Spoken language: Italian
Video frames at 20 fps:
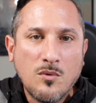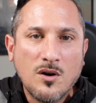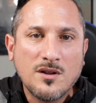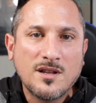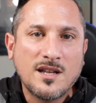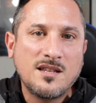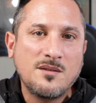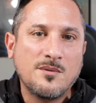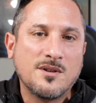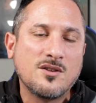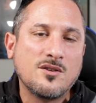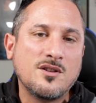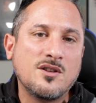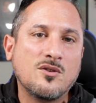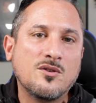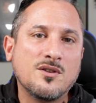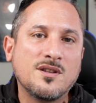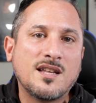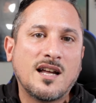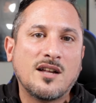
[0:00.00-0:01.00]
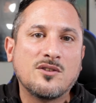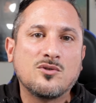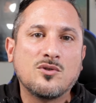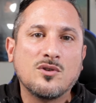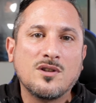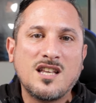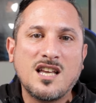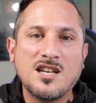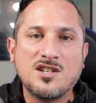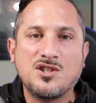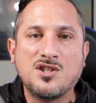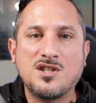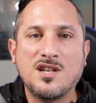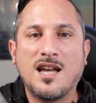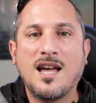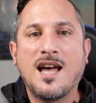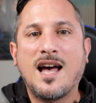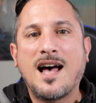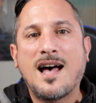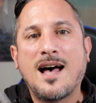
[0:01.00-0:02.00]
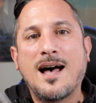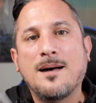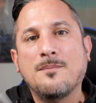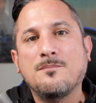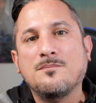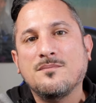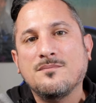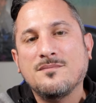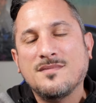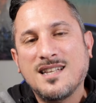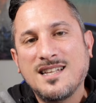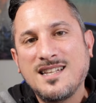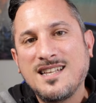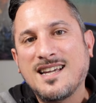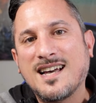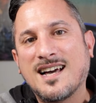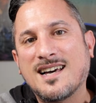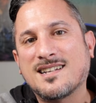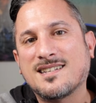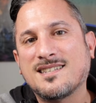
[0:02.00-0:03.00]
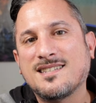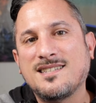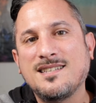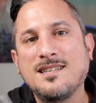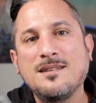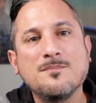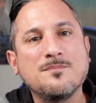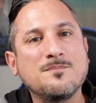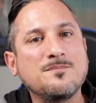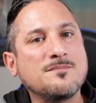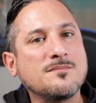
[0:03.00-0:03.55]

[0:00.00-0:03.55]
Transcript: buon animatore di contatto riesce a dedicarsi